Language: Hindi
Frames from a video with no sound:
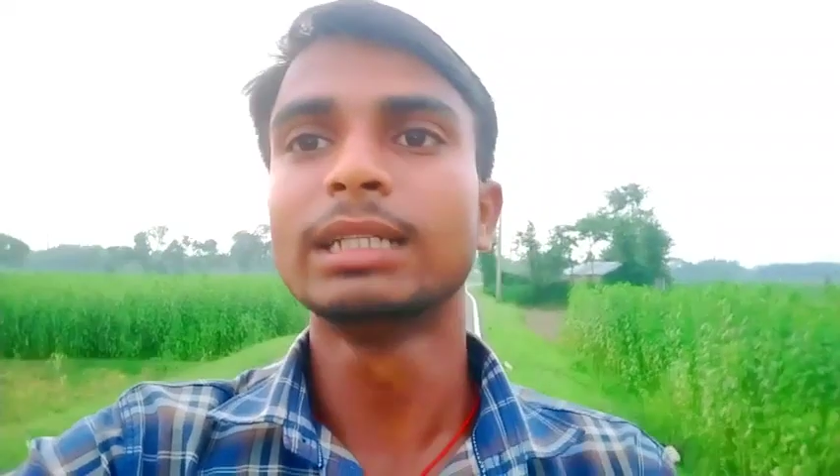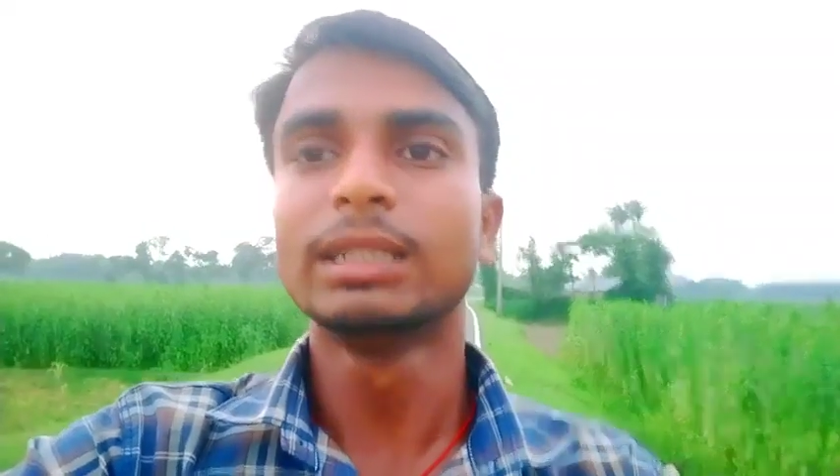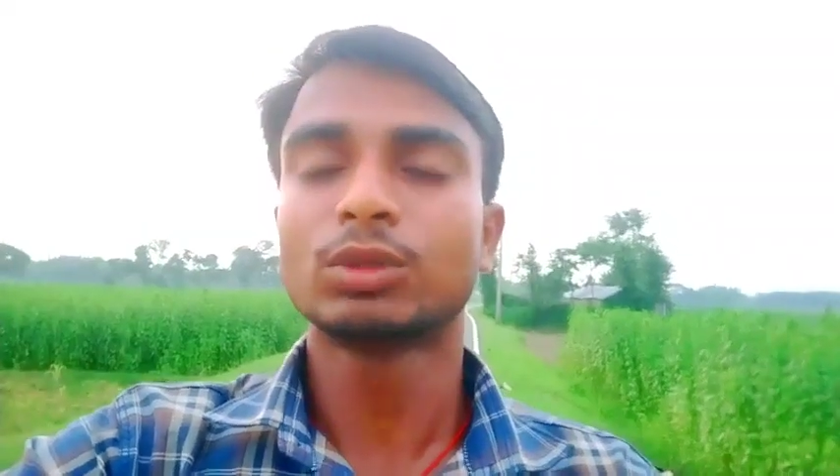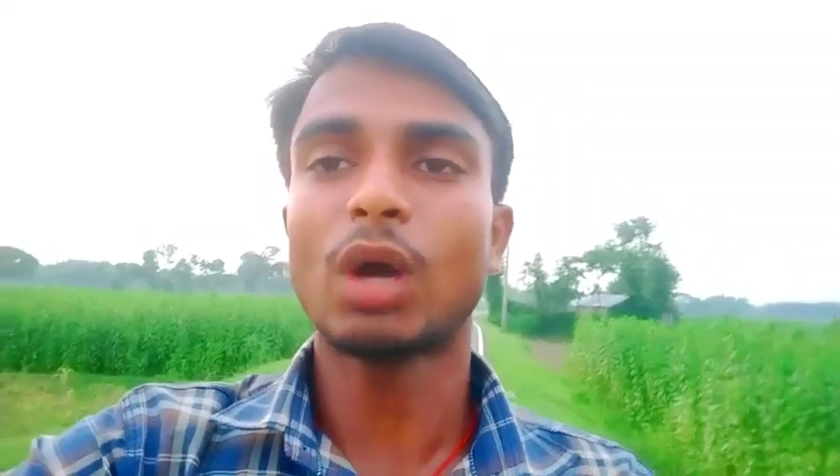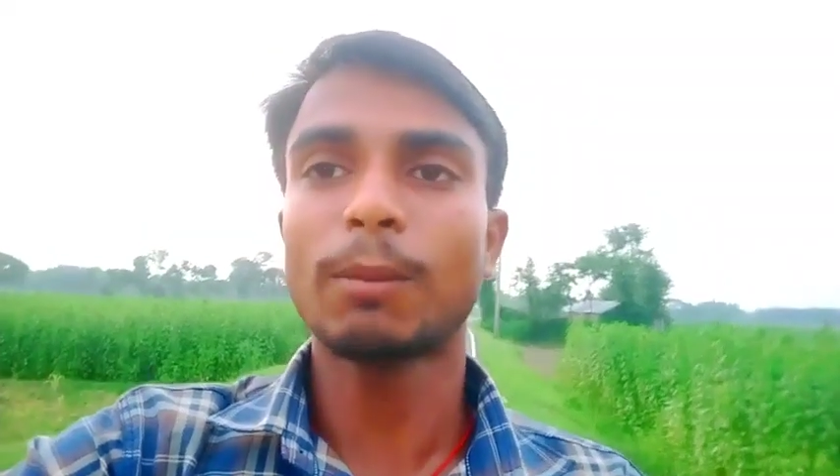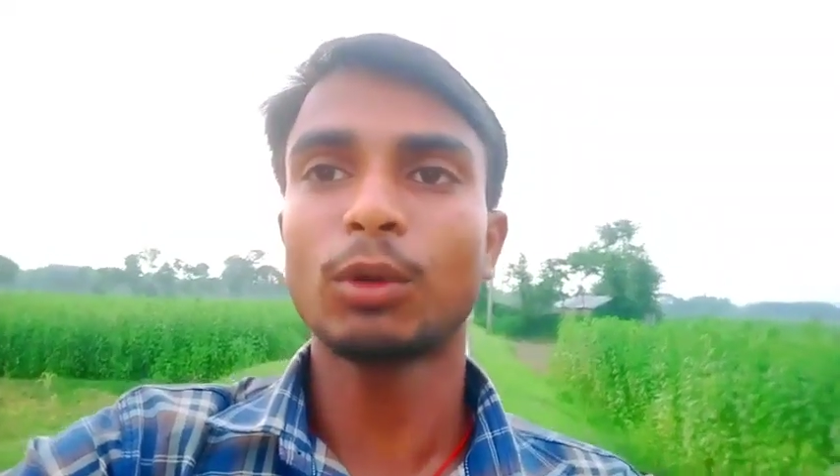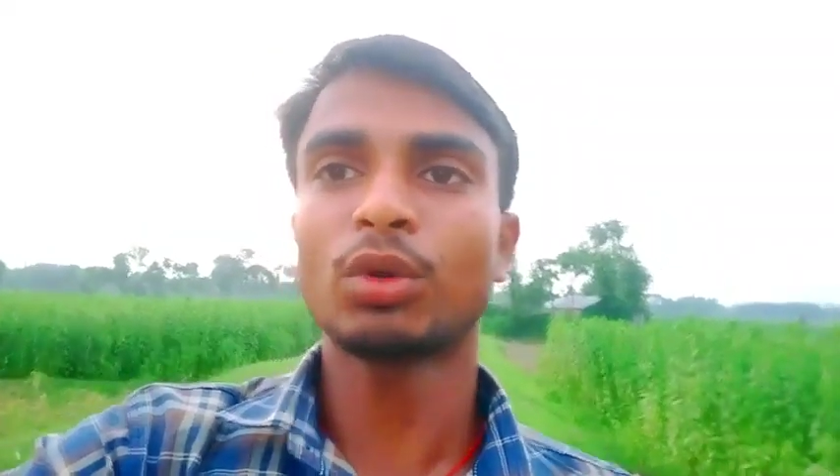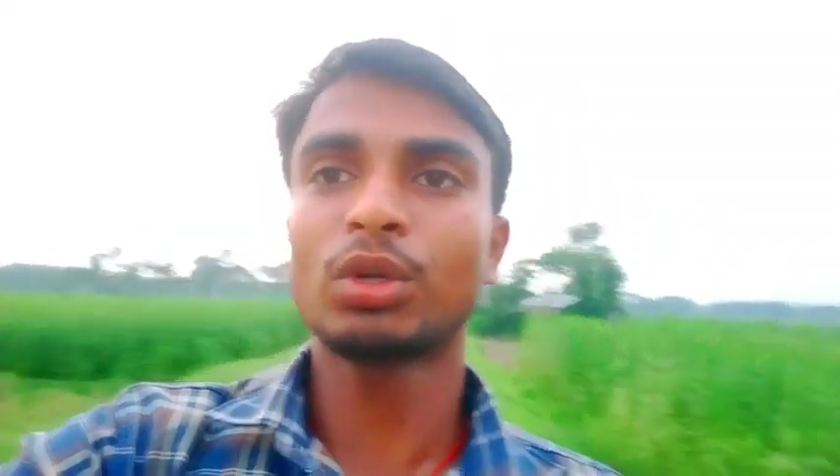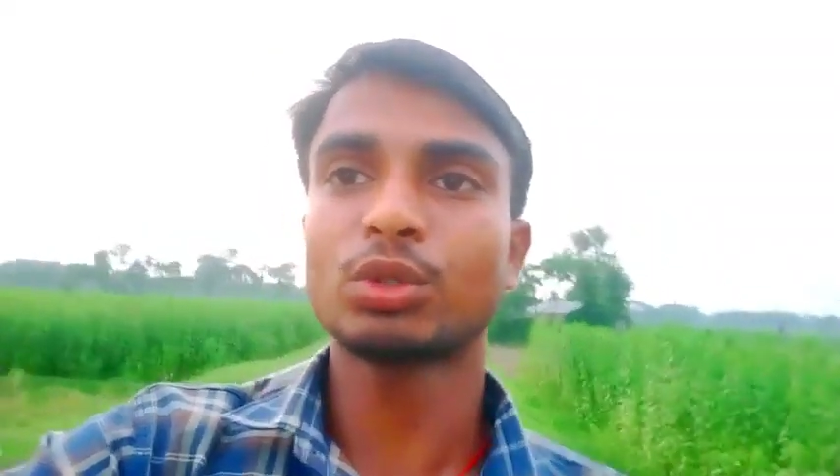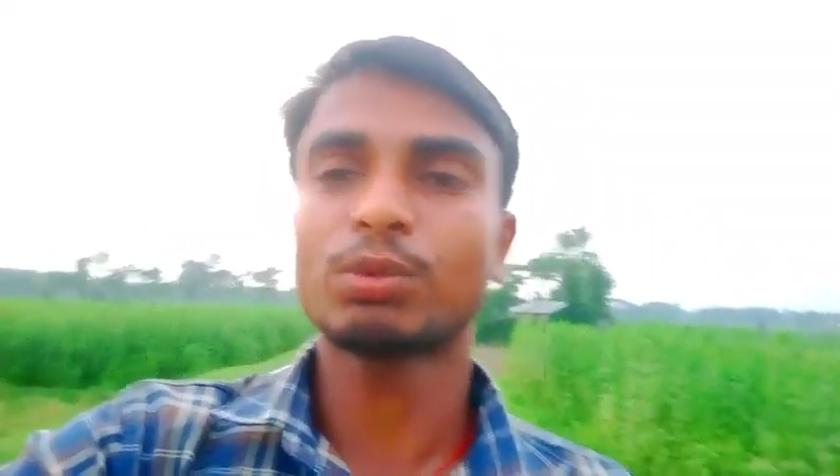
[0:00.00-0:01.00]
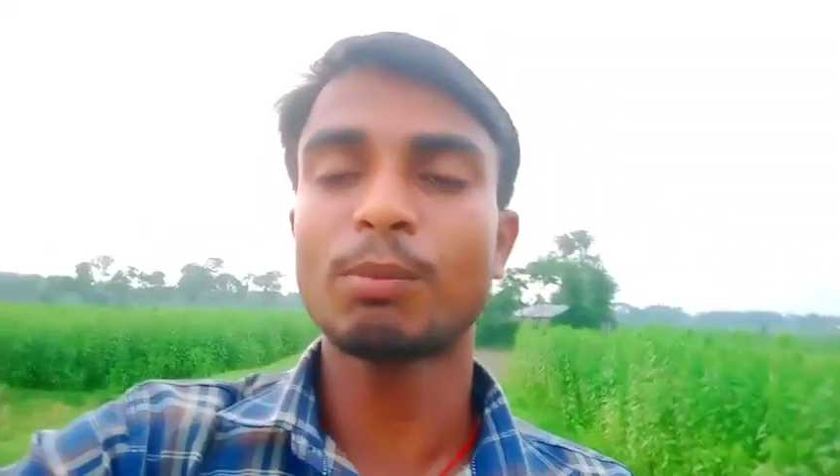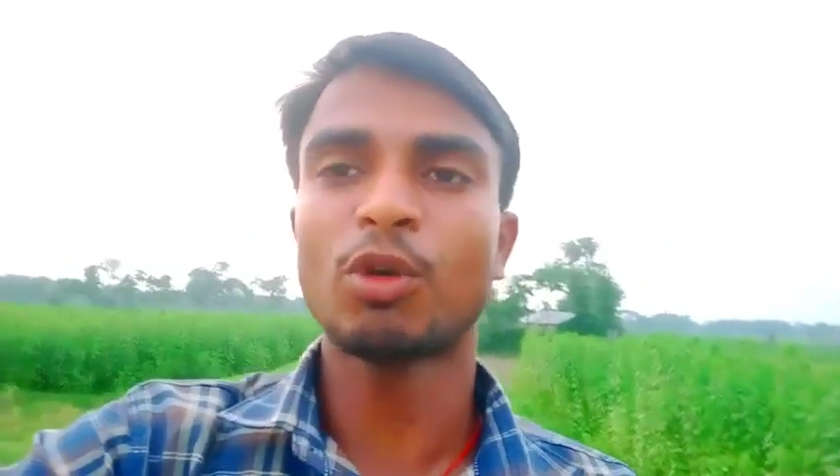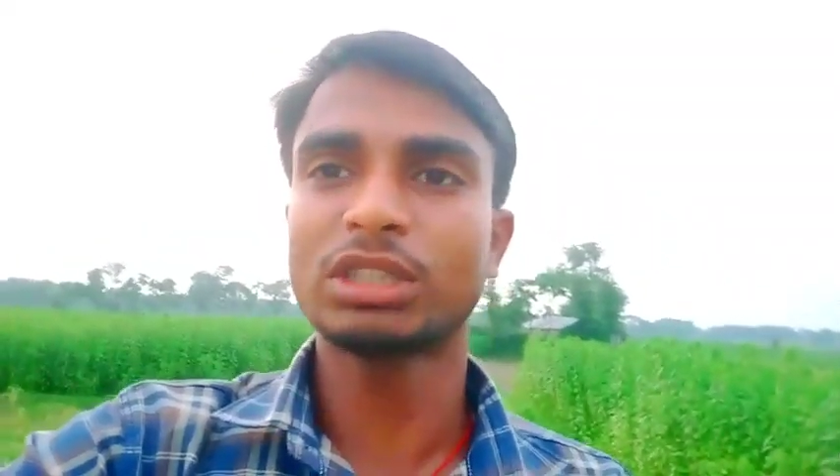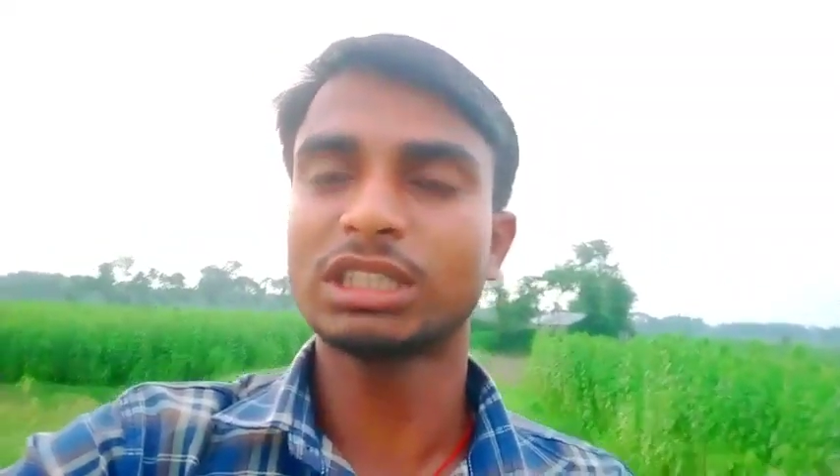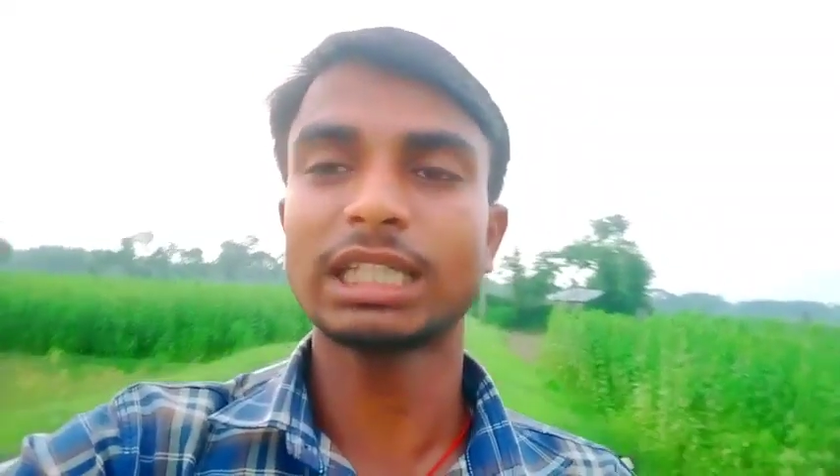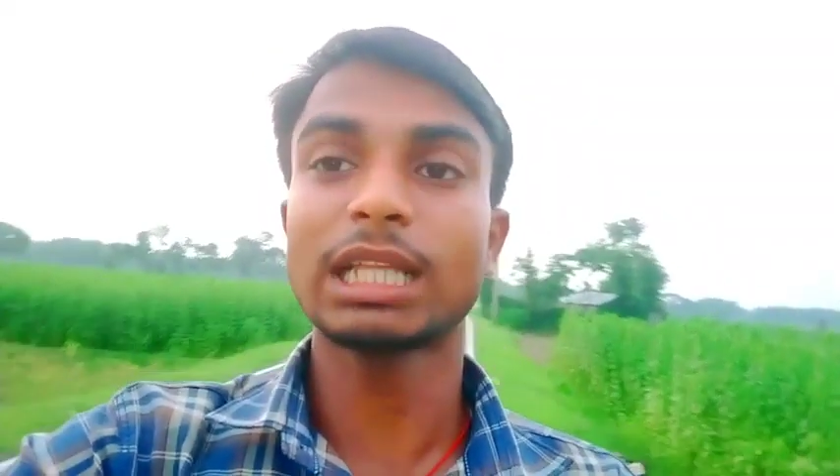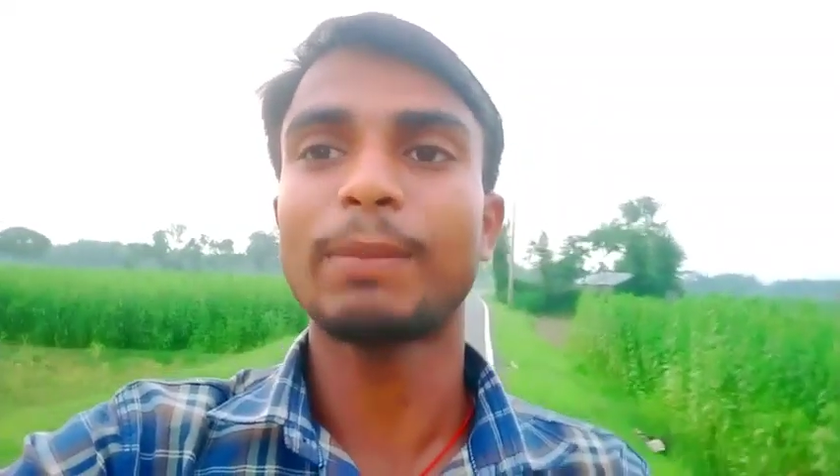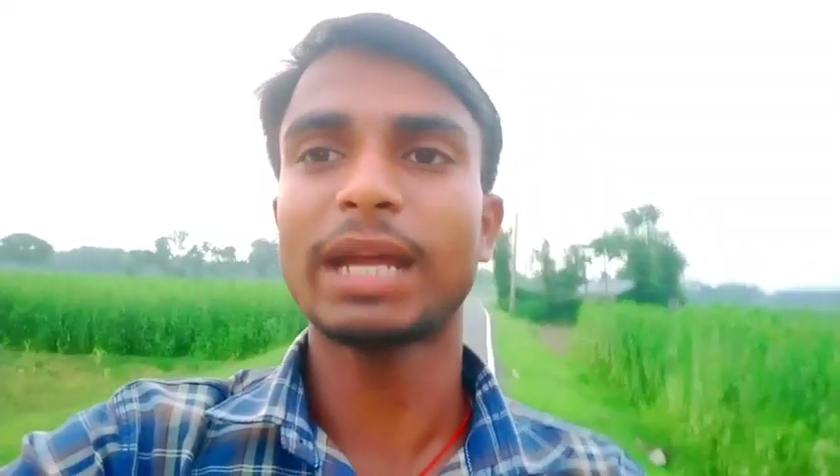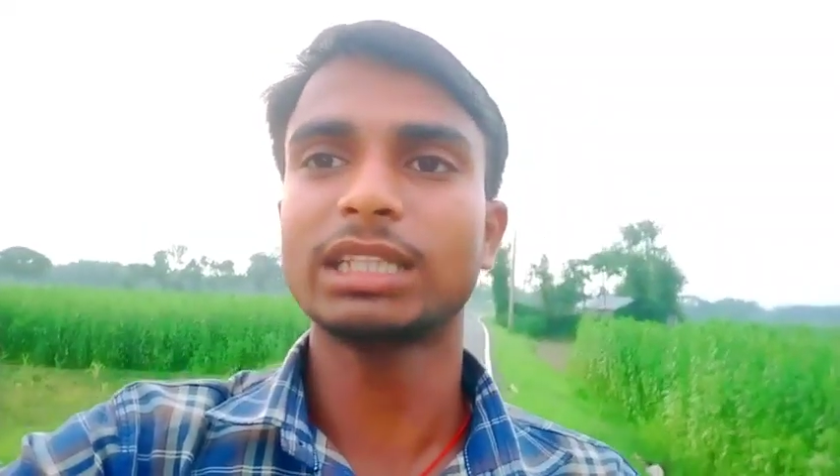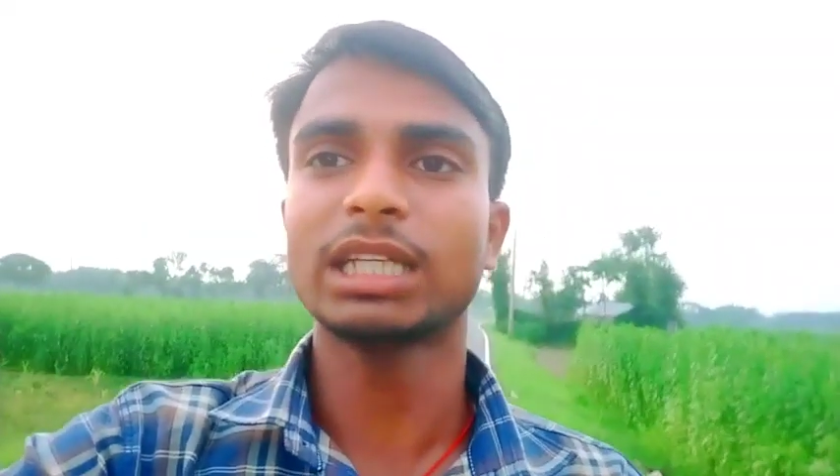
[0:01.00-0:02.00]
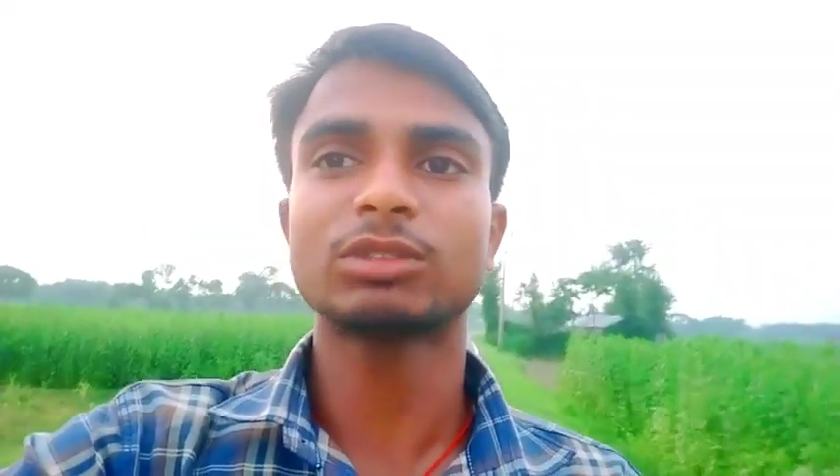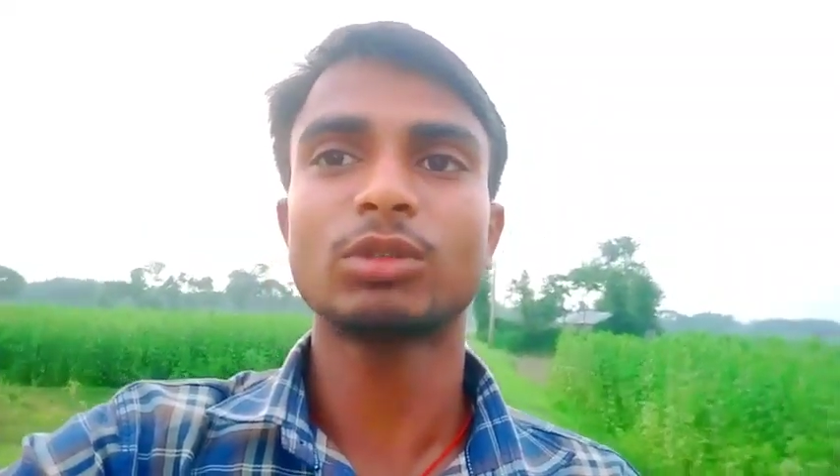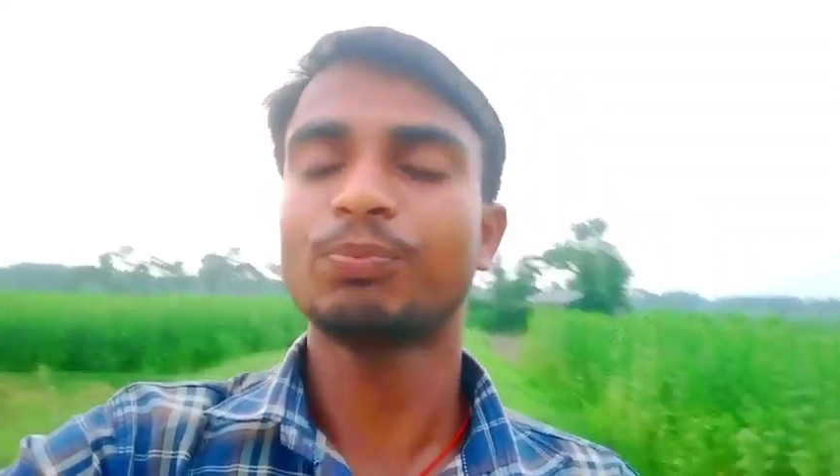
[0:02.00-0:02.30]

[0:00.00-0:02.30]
तो आप लोगों ने उस पर बहुत ज़्यादा प्यार दिया तो